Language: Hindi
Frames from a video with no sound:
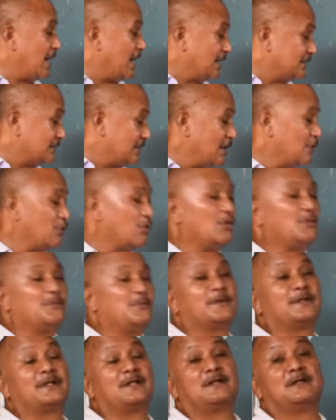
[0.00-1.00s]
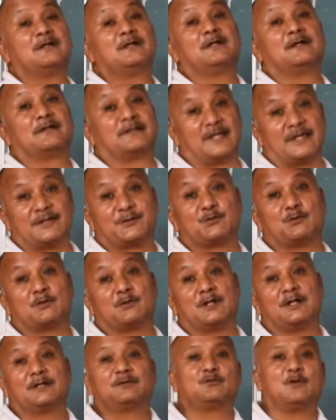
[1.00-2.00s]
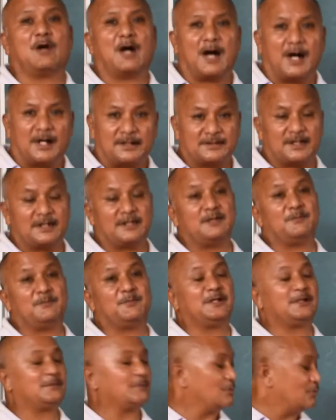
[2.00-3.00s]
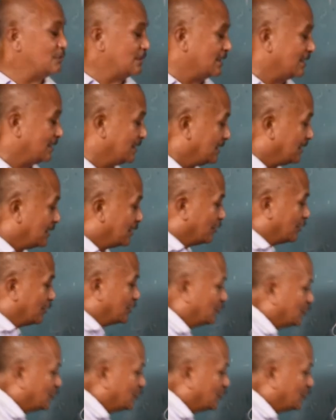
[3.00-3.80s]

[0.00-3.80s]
आधा कोयवर रेस्ट होगा तो आधा ही बीट में होगा और